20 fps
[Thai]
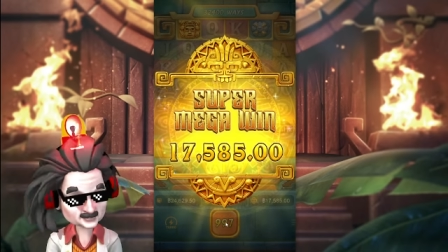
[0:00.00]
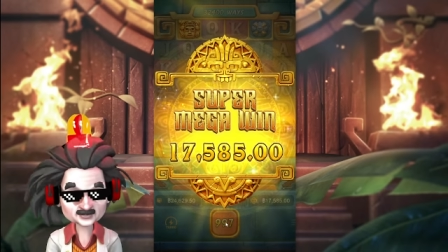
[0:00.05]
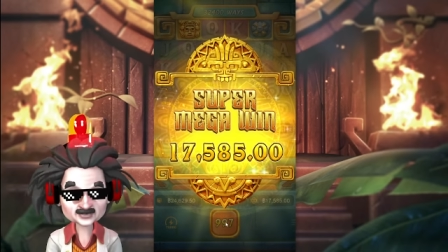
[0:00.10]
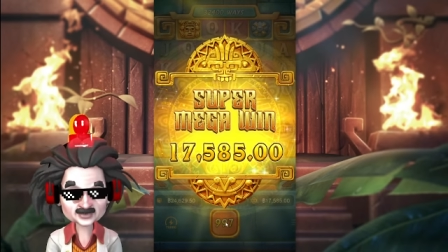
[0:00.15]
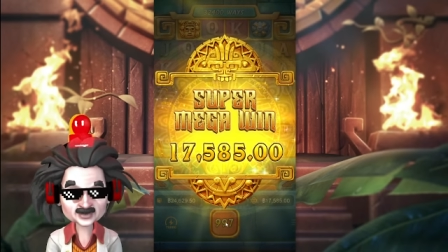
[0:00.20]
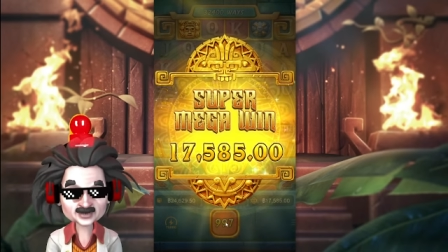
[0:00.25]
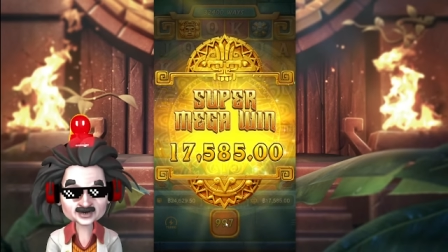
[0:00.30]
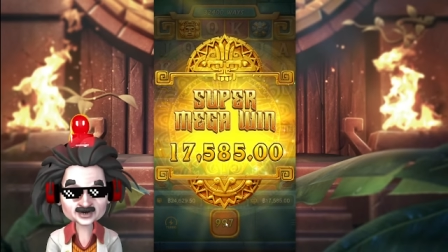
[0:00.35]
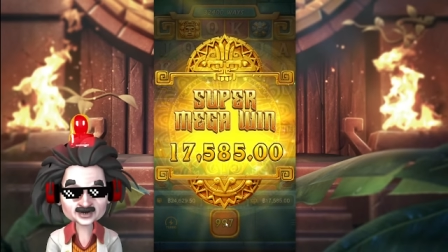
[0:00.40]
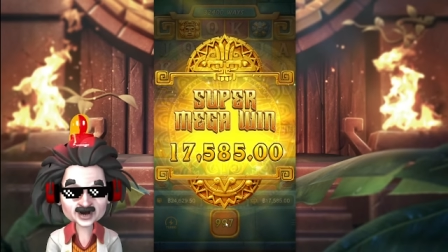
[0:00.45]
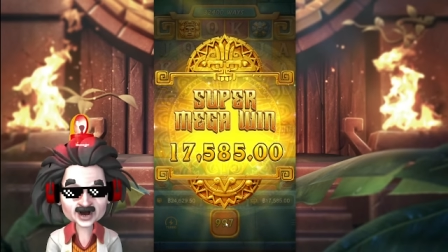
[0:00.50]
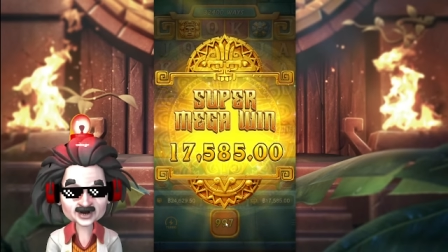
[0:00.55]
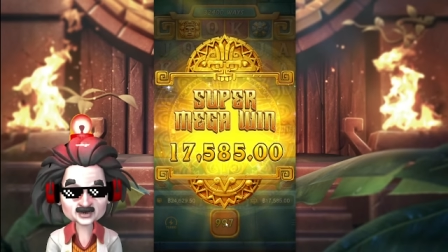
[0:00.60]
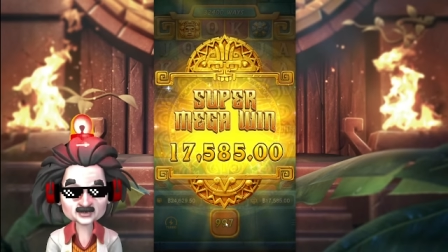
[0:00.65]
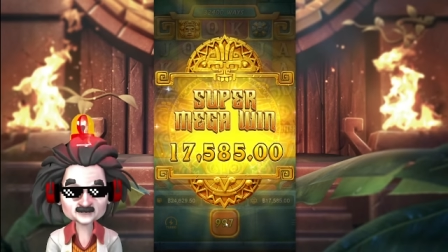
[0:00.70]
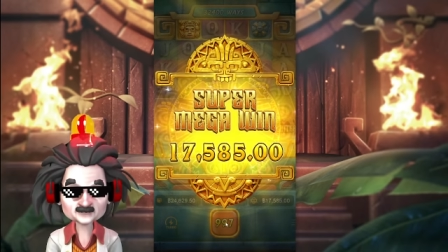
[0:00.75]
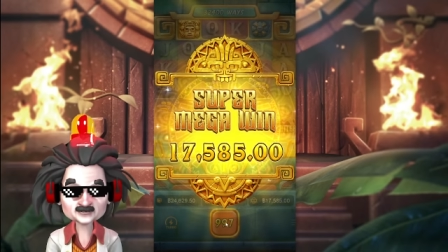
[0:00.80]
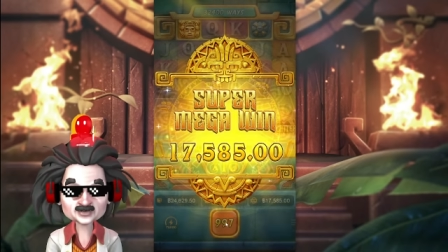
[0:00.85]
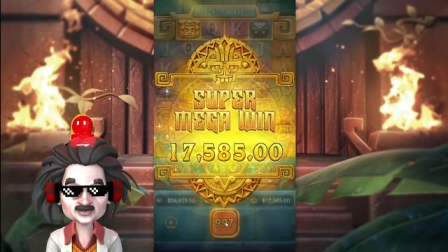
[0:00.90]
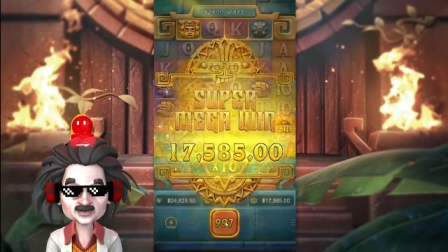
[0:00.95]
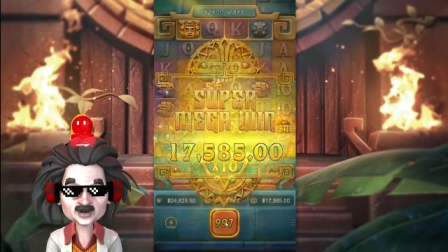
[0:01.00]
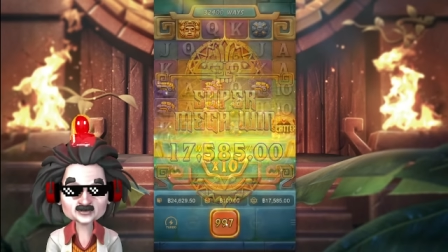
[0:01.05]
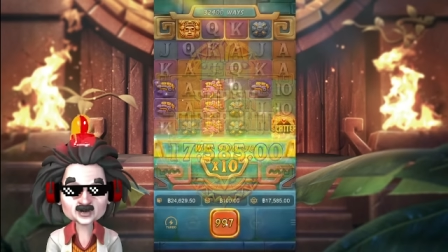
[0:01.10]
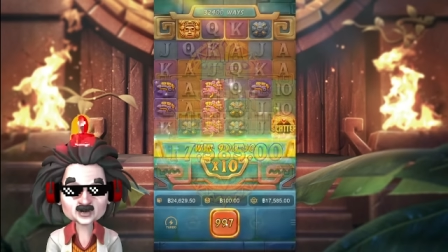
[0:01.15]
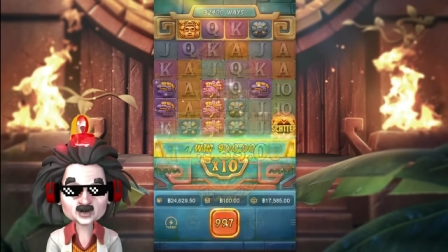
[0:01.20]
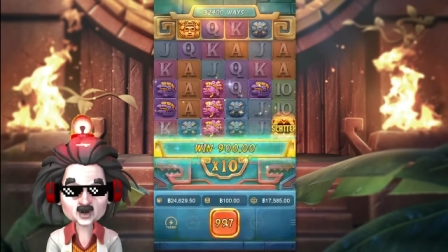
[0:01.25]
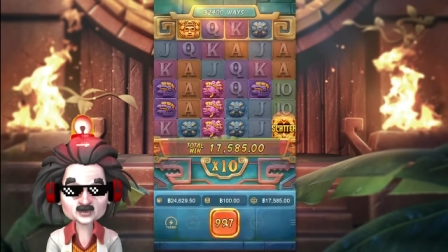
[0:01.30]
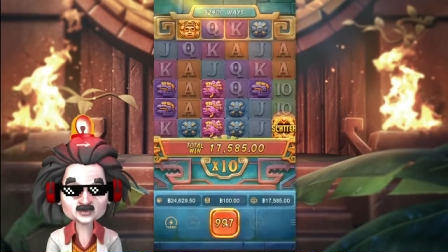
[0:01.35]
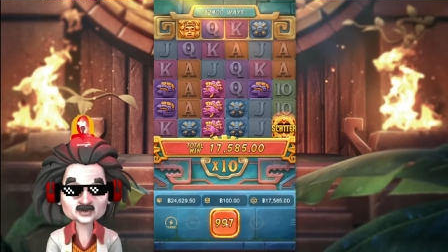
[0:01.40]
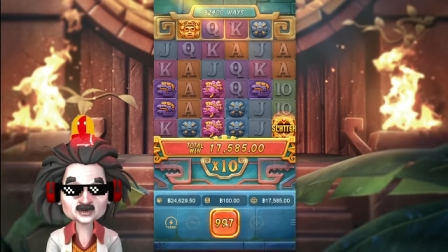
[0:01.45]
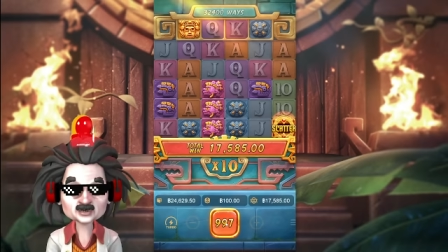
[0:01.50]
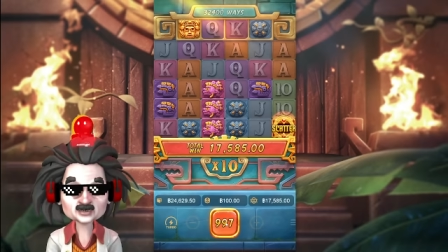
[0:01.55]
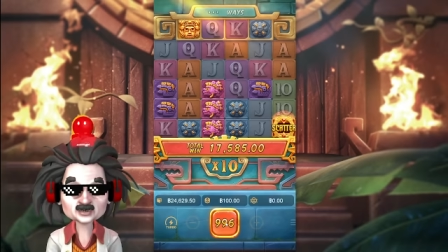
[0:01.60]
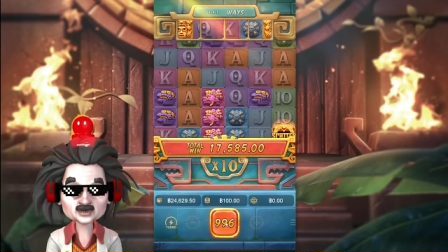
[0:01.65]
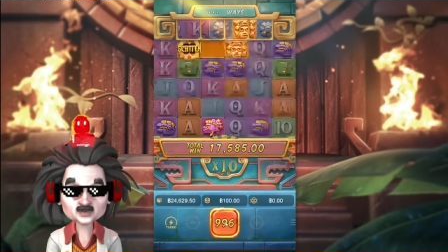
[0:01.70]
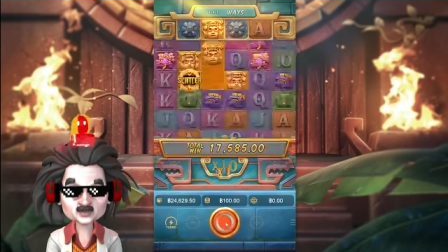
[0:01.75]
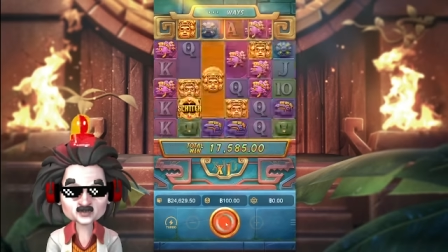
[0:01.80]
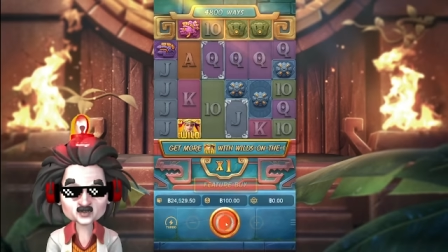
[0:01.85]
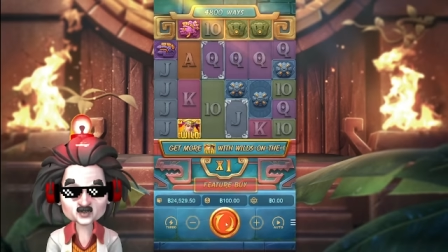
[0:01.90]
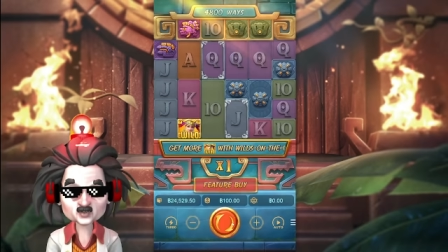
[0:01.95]
แยกย้ายกันไปเติบโตนทุกคน
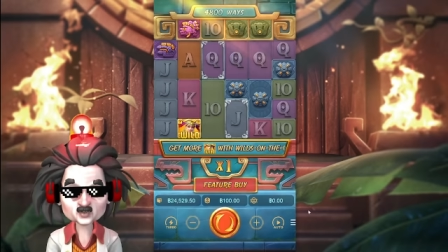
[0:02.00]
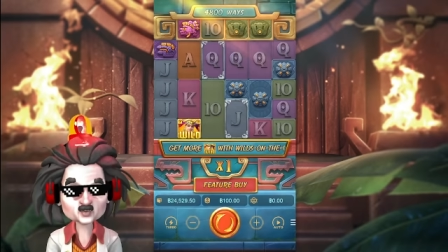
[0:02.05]
โอ้โห